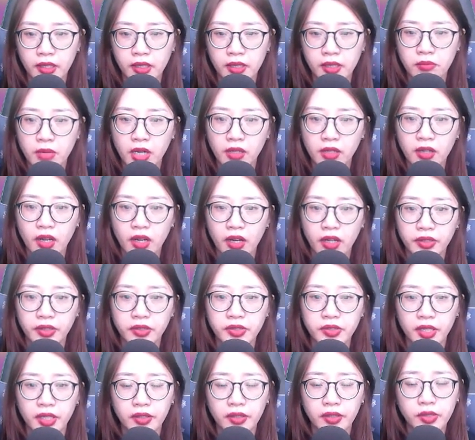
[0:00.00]
Bọn họ
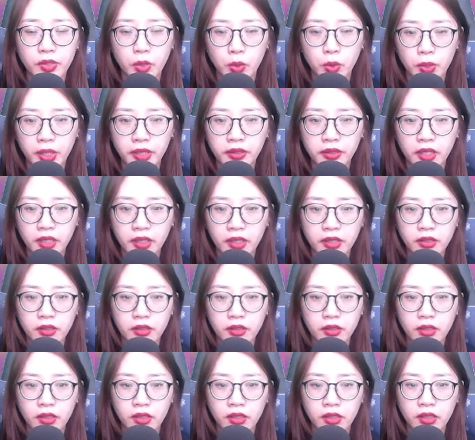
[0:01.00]
chỉ chú ý tới.
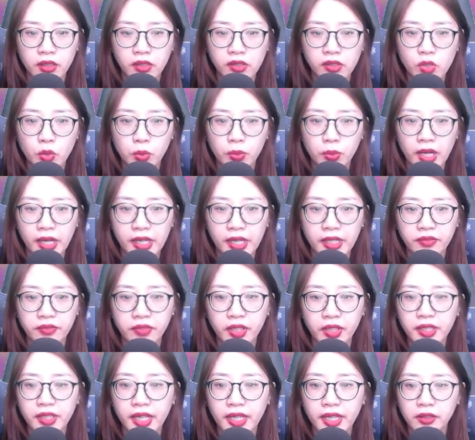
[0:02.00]
Cùng ngày
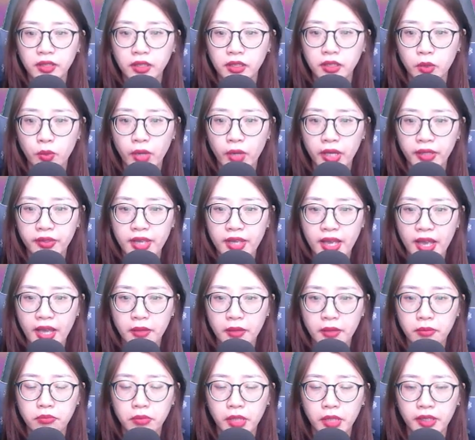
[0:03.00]
với ngày thượng quan gia
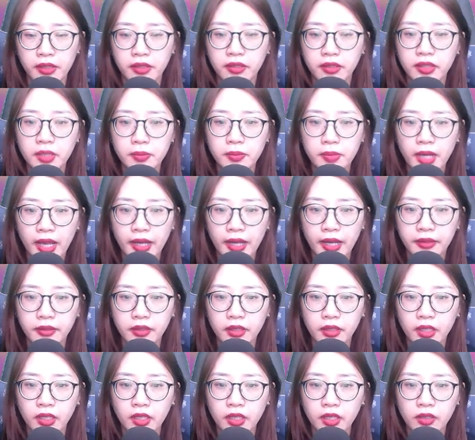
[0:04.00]
bị cướp hàng,
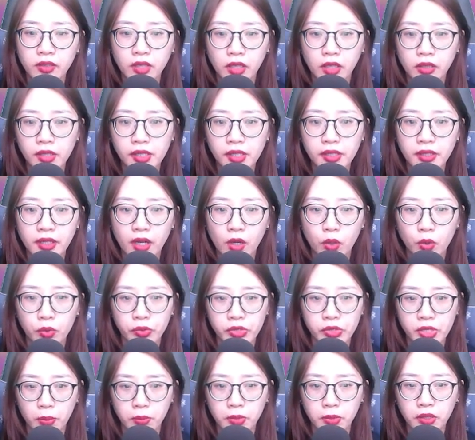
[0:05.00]
tử y hầu
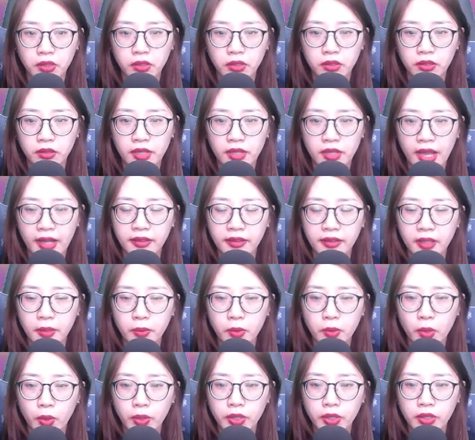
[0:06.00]
trọng thương đang hấp
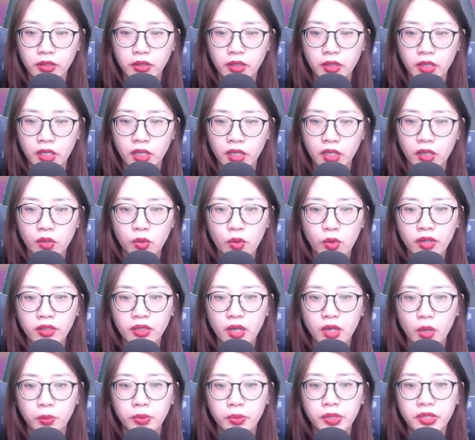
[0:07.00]
hối quốc
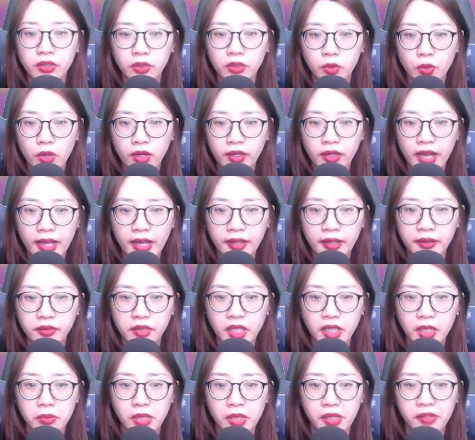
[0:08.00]
công Dương Quốc An
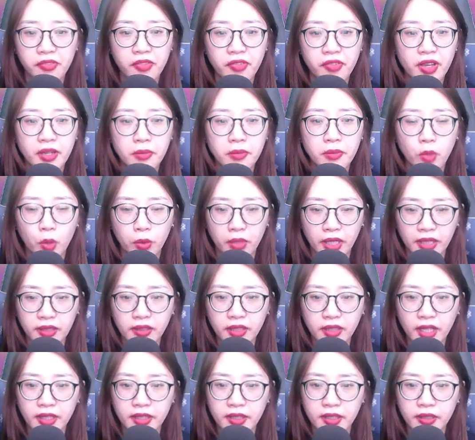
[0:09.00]
thì bị phế một cánh
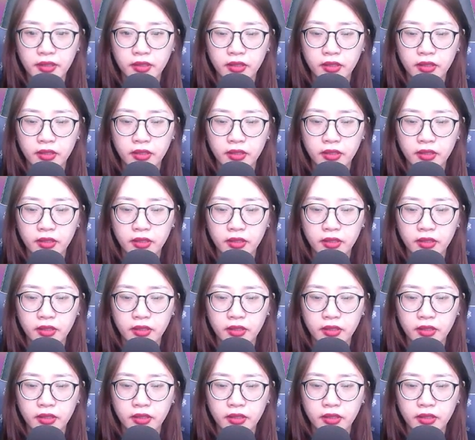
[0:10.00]
tay.